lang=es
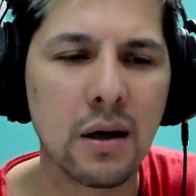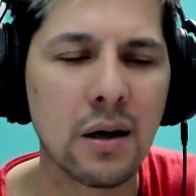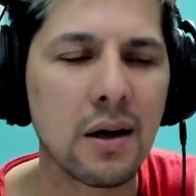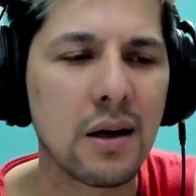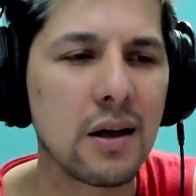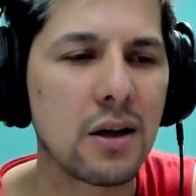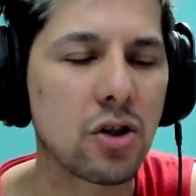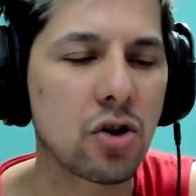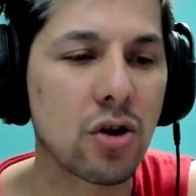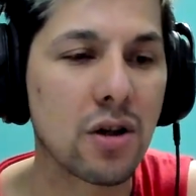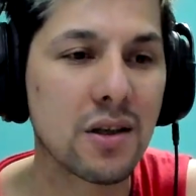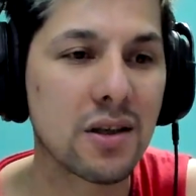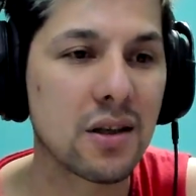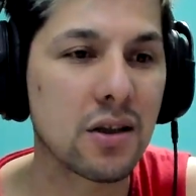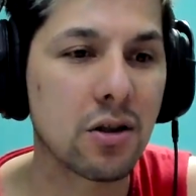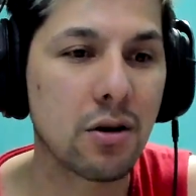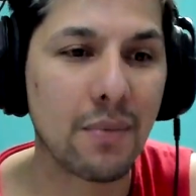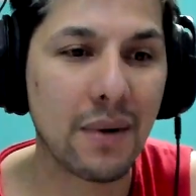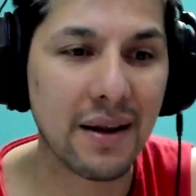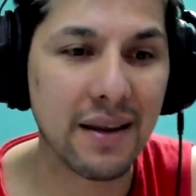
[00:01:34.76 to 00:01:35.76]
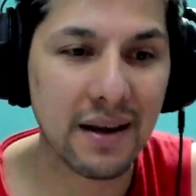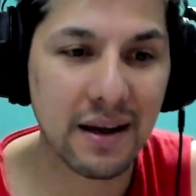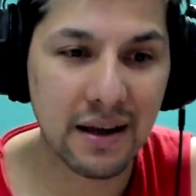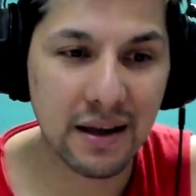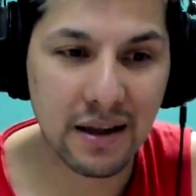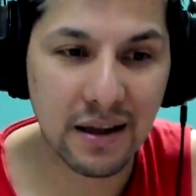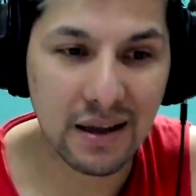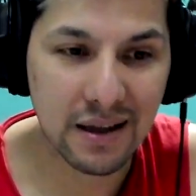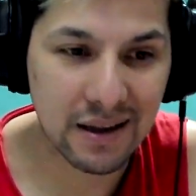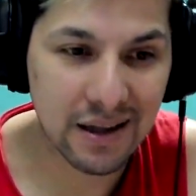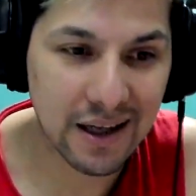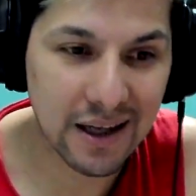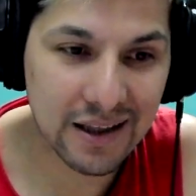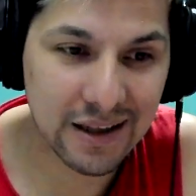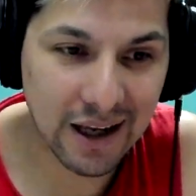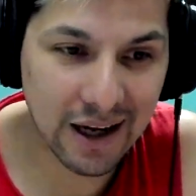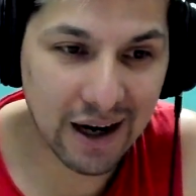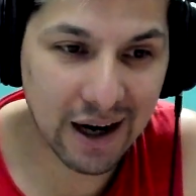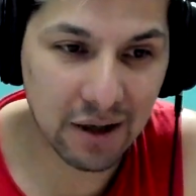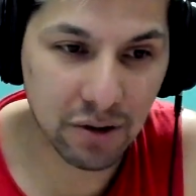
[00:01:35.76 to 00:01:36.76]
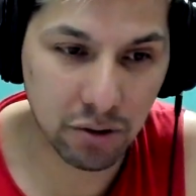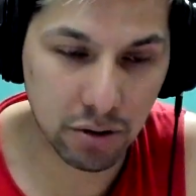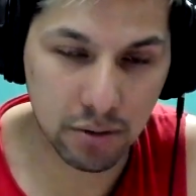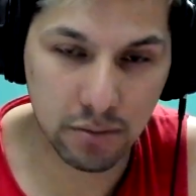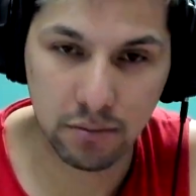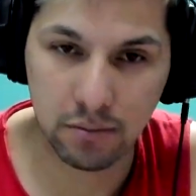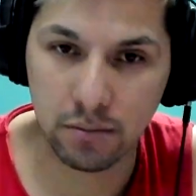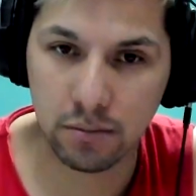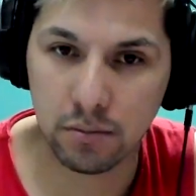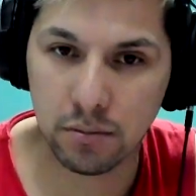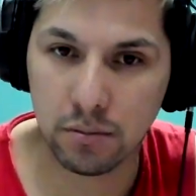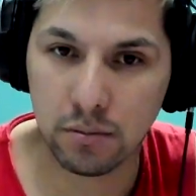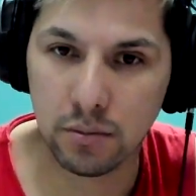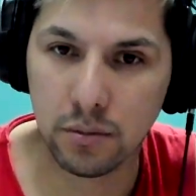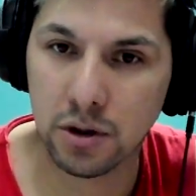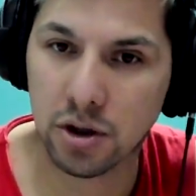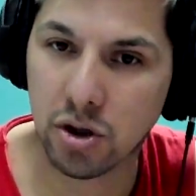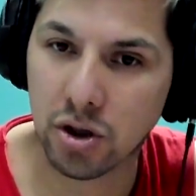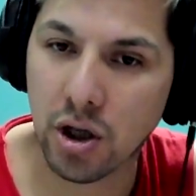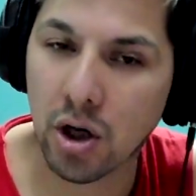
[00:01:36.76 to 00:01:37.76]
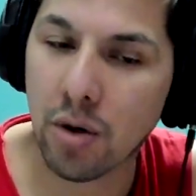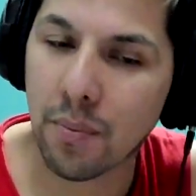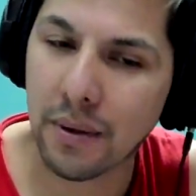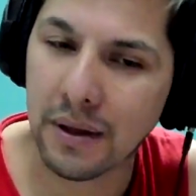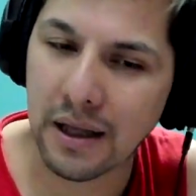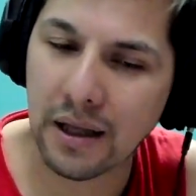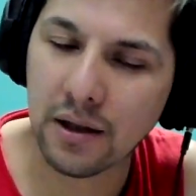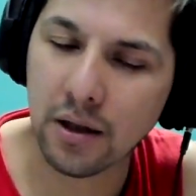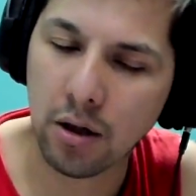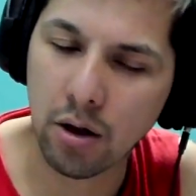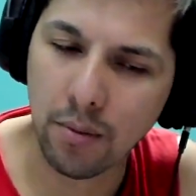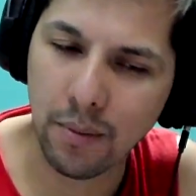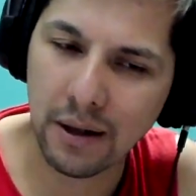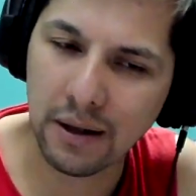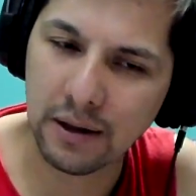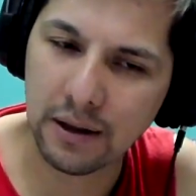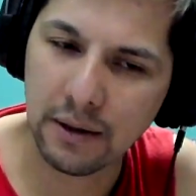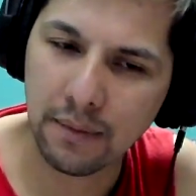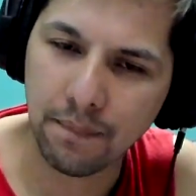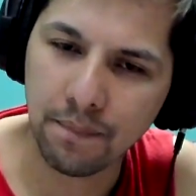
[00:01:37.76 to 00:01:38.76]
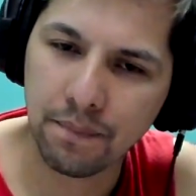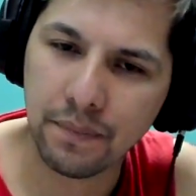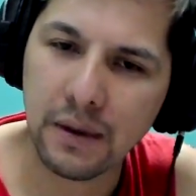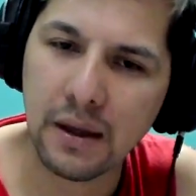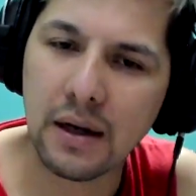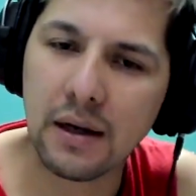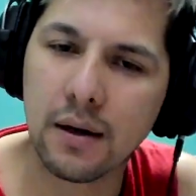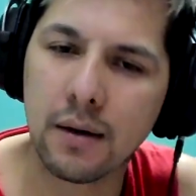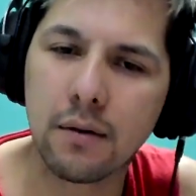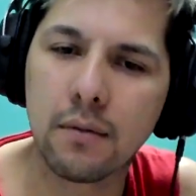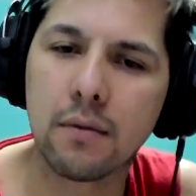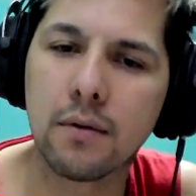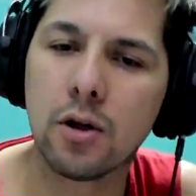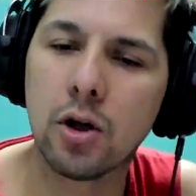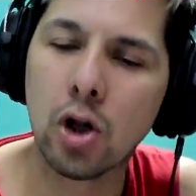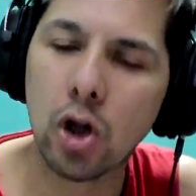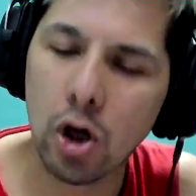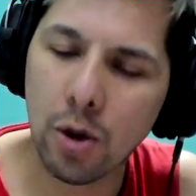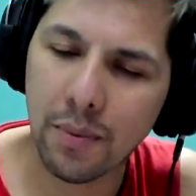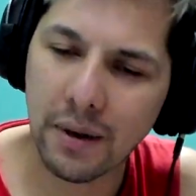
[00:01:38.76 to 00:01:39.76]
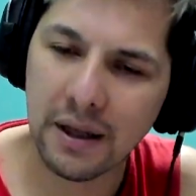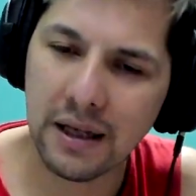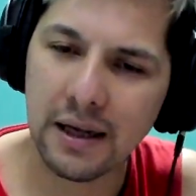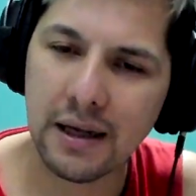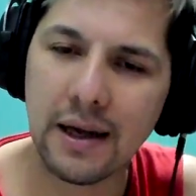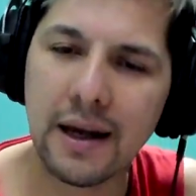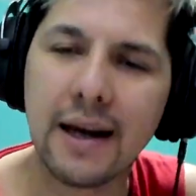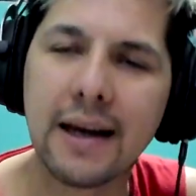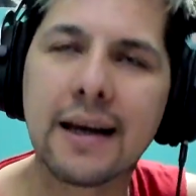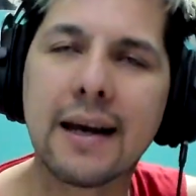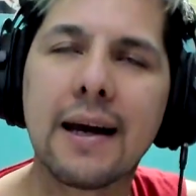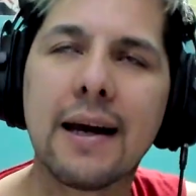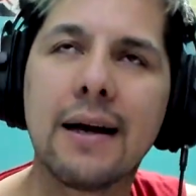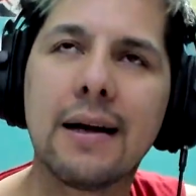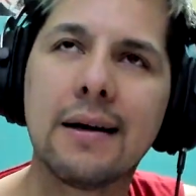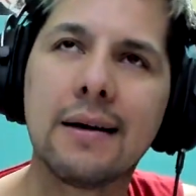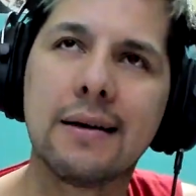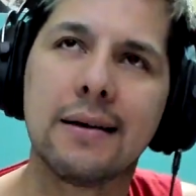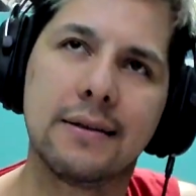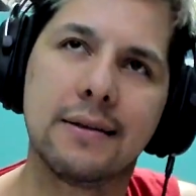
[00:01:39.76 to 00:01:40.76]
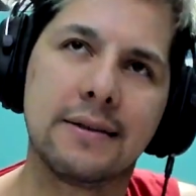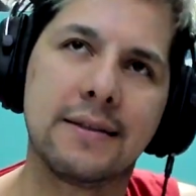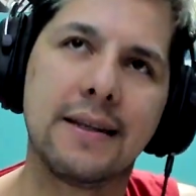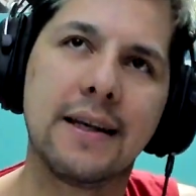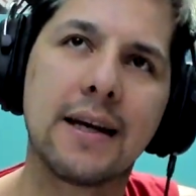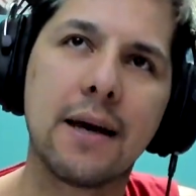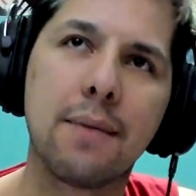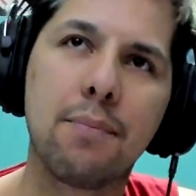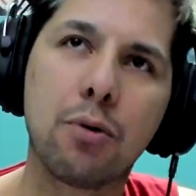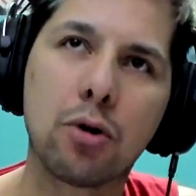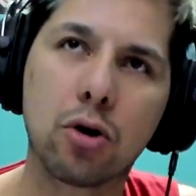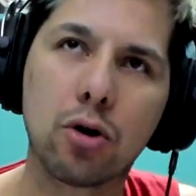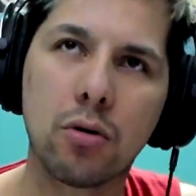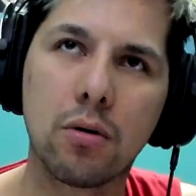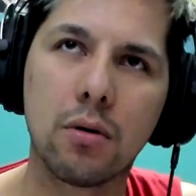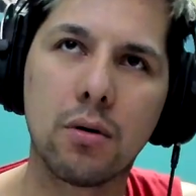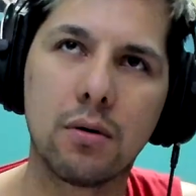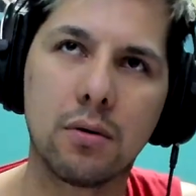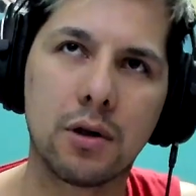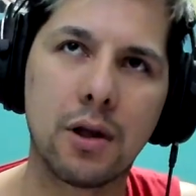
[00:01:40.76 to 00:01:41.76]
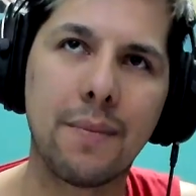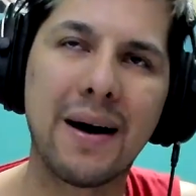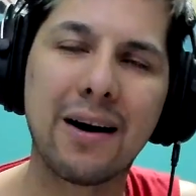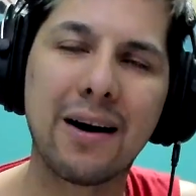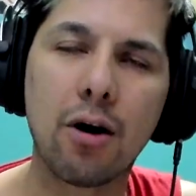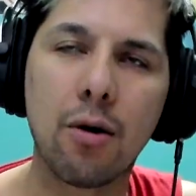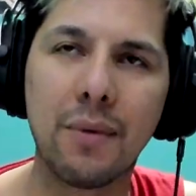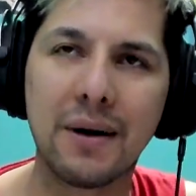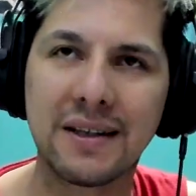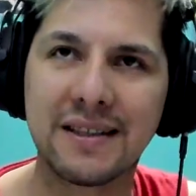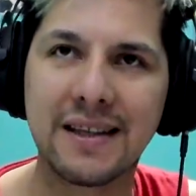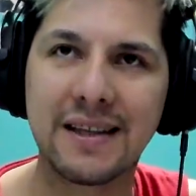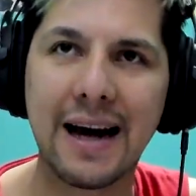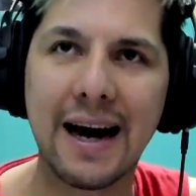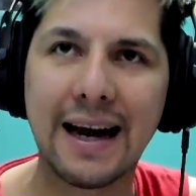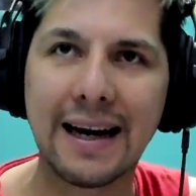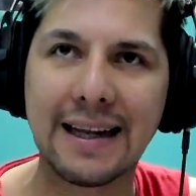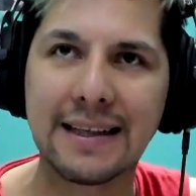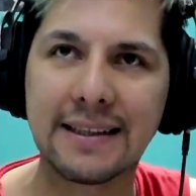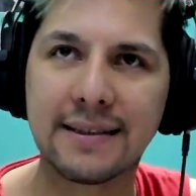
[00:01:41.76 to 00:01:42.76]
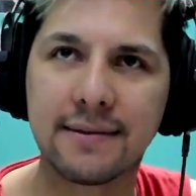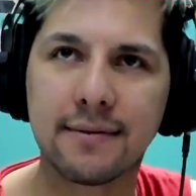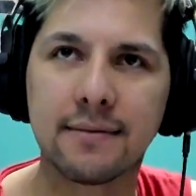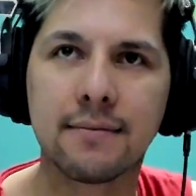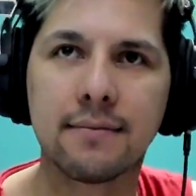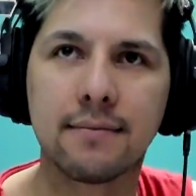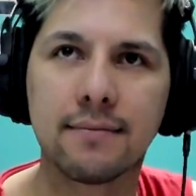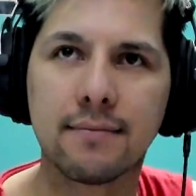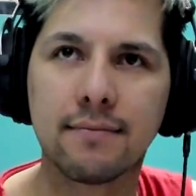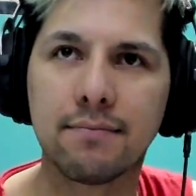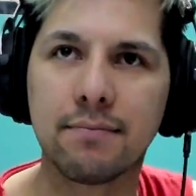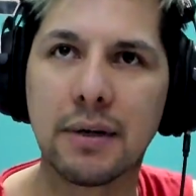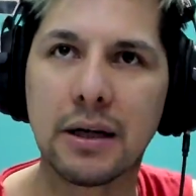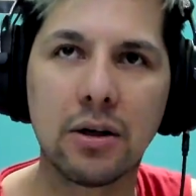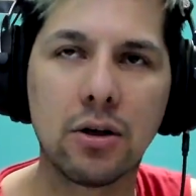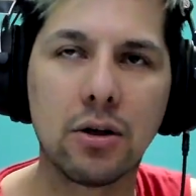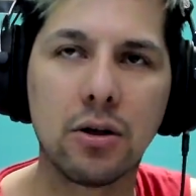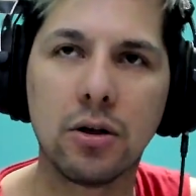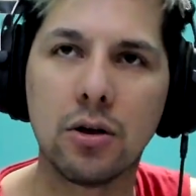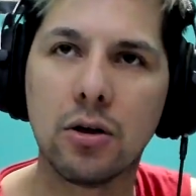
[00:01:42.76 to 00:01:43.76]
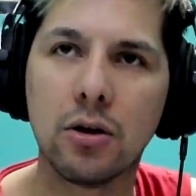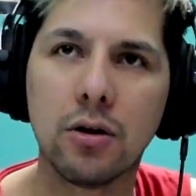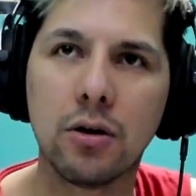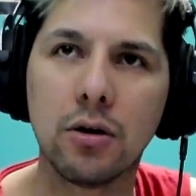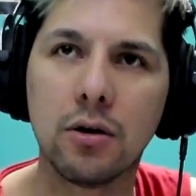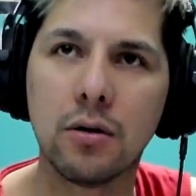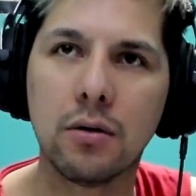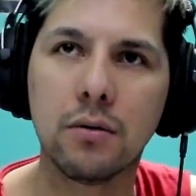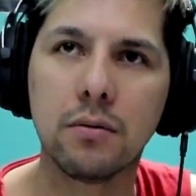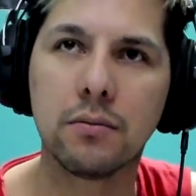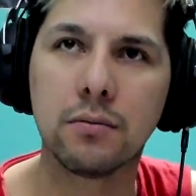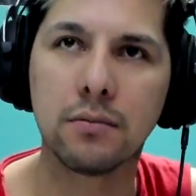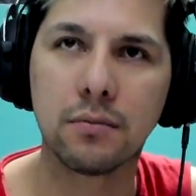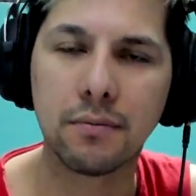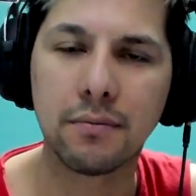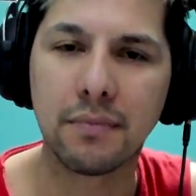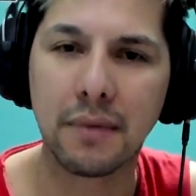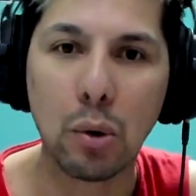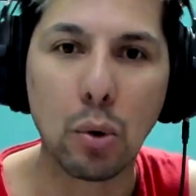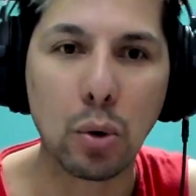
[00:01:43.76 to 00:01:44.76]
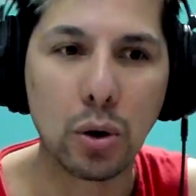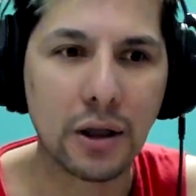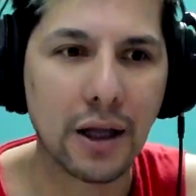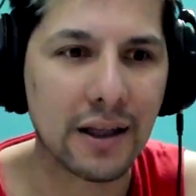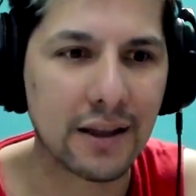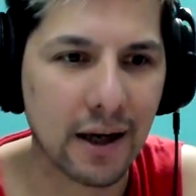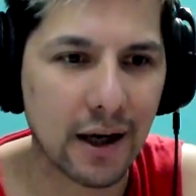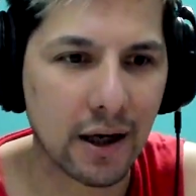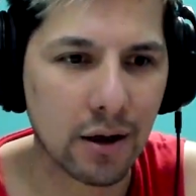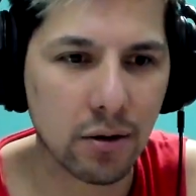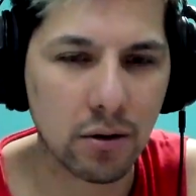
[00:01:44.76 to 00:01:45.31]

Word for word: Yo necesito más de, de esta Carol. Yo ya lo pedí anteriormente. Lo pedí. Es que sé que es por temas comerciales, pero me gusta esta Carol